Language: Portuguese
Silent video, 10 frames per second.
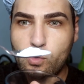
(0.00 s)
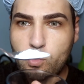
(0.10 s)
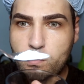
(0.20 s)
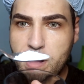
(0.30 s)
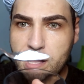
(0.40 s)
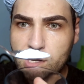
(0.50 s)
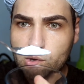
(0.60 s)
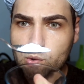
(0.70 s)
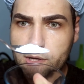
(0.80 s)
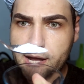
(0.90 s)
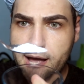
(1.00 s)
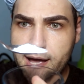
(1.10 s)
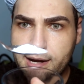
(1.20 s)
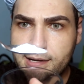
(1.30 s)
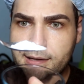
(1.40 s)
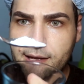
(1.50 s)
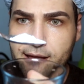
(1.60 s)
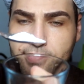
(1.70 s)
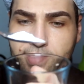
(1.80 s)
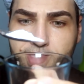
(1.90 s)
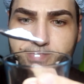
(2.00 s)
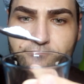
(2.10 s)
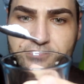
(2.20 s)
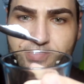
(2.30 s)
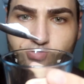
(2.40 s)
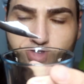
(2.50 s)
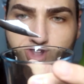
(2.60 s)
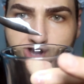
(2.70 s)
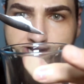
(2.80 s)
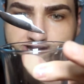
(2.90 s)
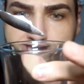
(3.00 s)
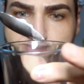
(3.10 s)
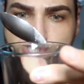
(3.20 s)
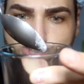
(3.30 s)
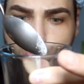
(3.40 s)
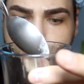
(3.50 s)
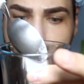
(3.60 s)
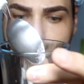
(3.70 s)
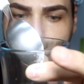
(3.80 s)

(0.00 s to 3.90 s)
Uma colher aí você coloca e mistura.